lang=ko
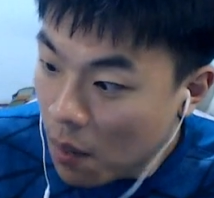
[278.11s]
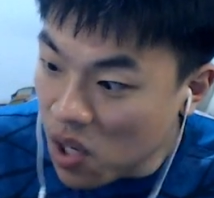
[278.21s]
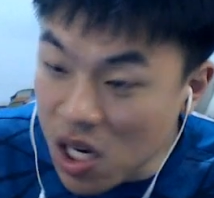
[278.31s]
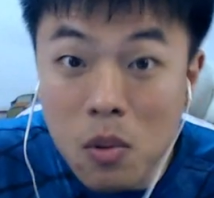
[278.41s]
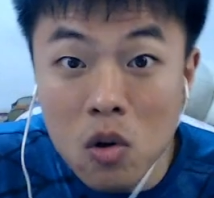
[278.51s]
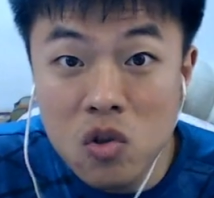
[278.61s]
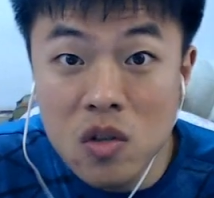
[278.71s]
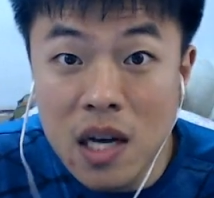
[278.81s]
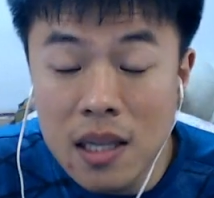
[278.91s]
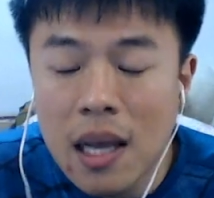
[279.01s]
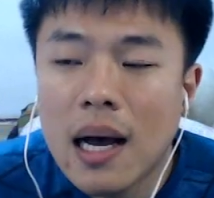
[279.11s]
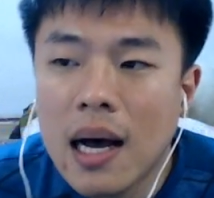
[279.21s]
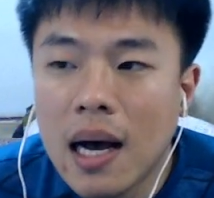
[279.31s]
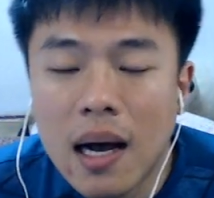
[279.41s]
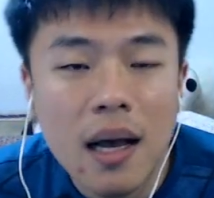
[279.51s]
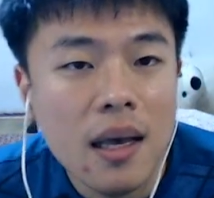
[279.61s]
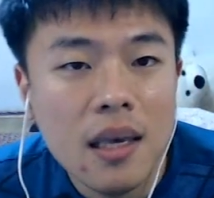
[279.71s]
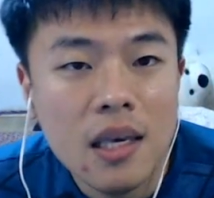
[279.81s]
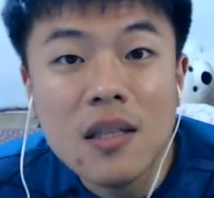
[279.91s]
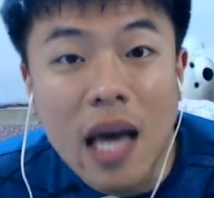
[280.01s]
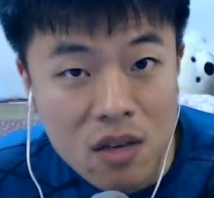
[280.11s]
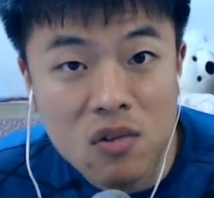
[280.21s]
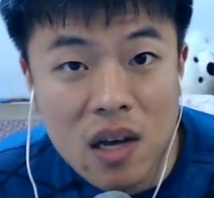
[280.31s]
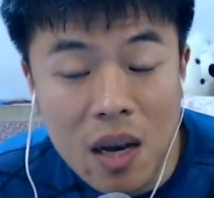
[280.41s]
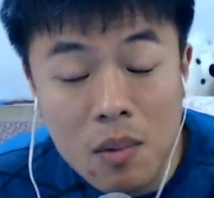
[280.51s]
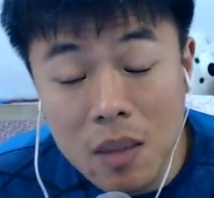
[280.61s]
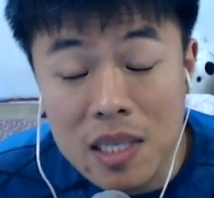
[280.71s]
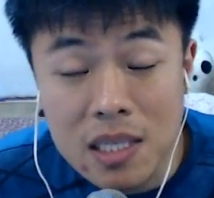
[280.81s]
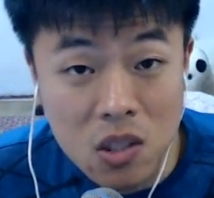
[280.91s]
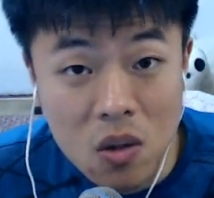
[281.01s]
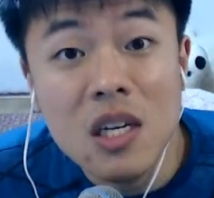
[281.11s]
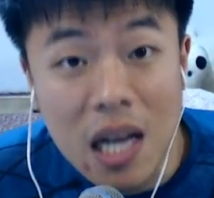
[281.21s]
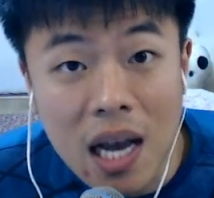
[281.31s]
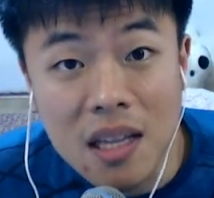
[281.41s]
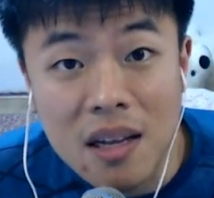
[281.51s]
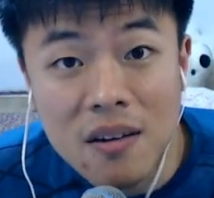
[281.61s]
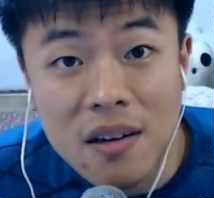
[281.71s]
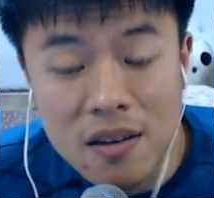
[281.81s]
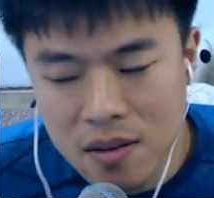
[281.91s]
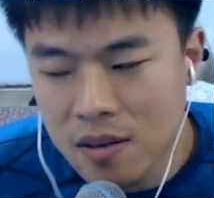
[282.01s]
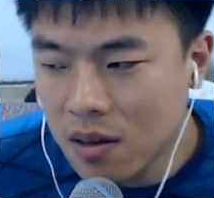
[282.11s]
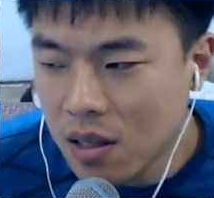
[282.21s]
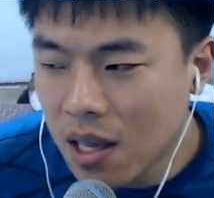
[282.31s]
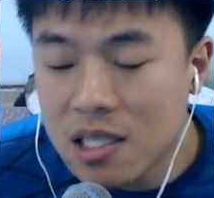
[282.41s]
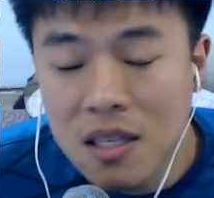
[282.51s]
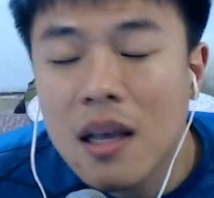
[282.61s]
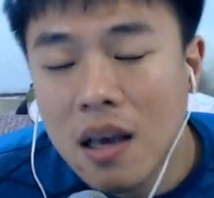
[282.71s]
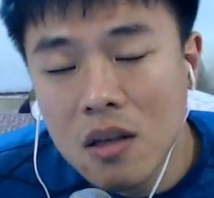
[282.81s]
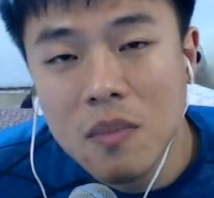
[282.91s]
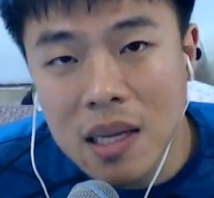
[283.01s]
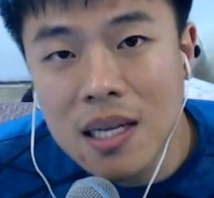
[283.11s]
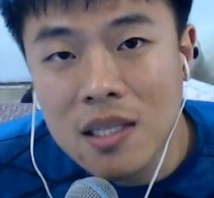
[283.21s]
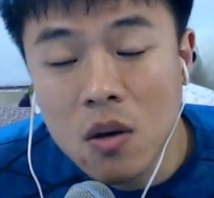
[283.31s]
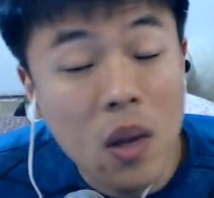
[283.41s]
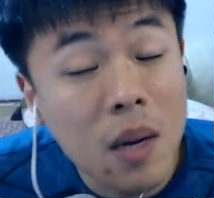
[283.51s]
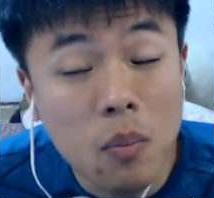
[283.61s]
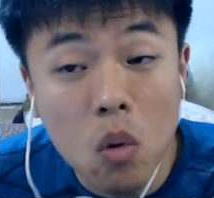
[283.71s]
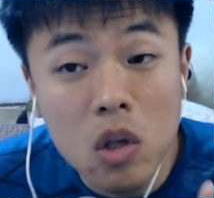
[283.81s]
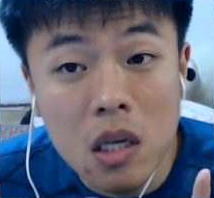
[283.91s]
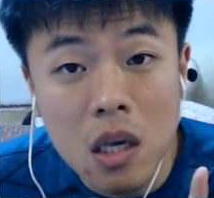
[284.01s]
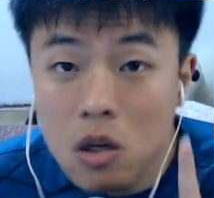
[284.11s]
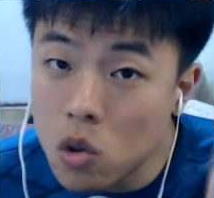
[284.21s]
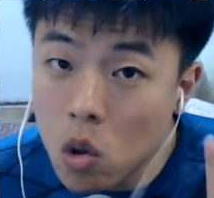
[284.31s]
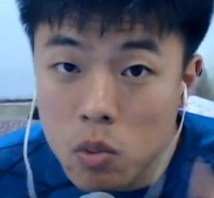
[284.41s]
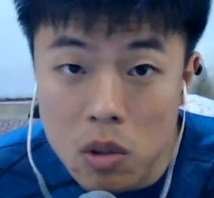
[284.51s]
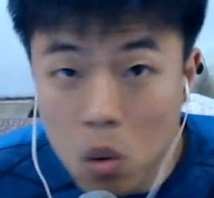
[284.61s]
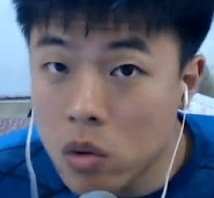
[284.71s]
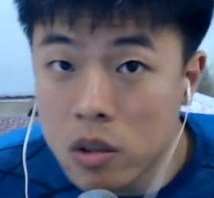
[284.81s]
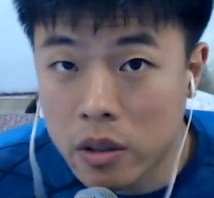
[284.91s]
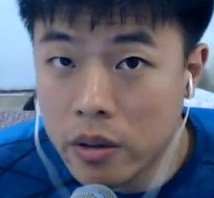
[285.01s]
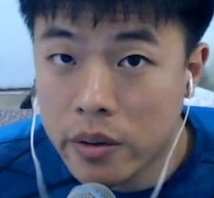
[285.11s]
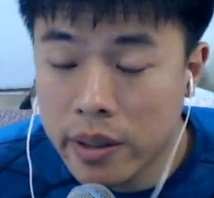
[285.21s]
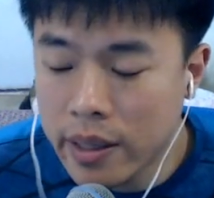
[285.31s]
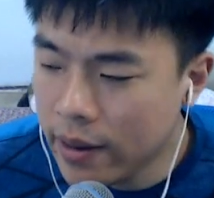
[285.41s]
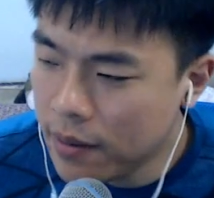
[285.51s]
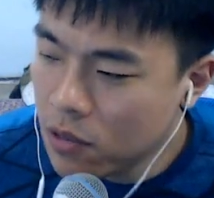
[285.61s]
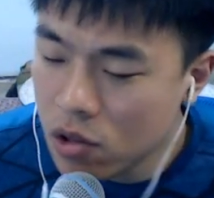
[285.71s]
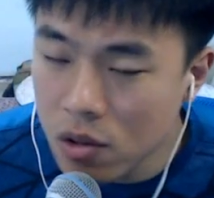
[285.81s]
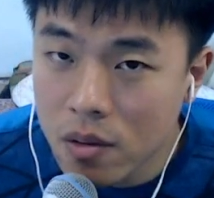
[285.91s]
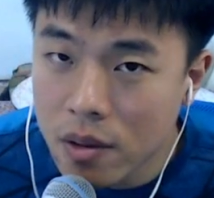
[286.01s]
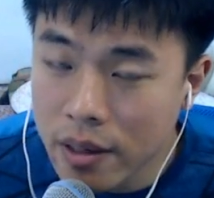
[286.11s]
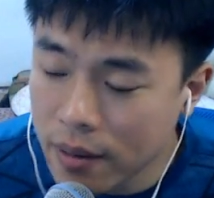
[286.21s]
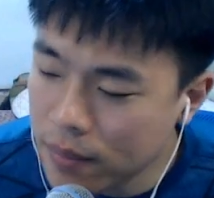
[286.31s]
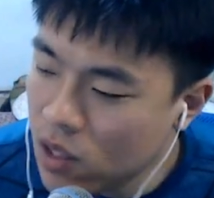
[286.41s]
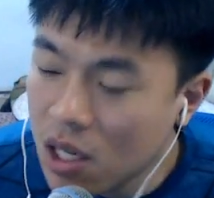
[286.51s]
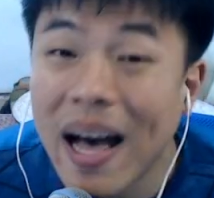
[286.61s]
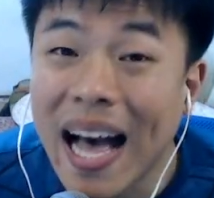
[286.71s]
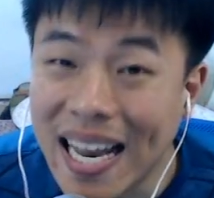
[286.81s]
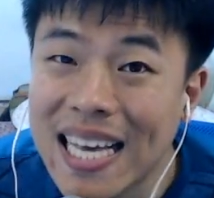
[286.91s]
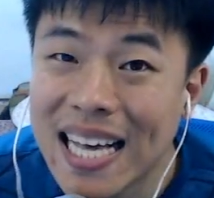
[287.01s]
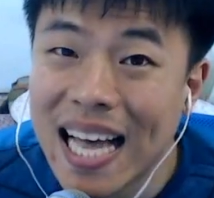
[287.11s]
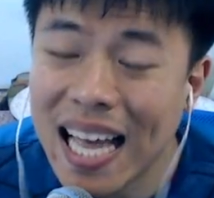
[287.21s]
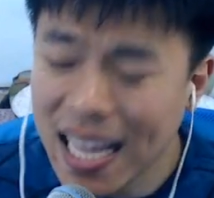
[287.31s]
피를 보는 순간 이건 아니구나 하면서 아마 정리를 하게 될 거예요. 그때까지는 계속 만나세요. 왜냐면 본인이 끊고 싶어도 못 끊어. 예, 그렇죠? 예, 느낌 아니까.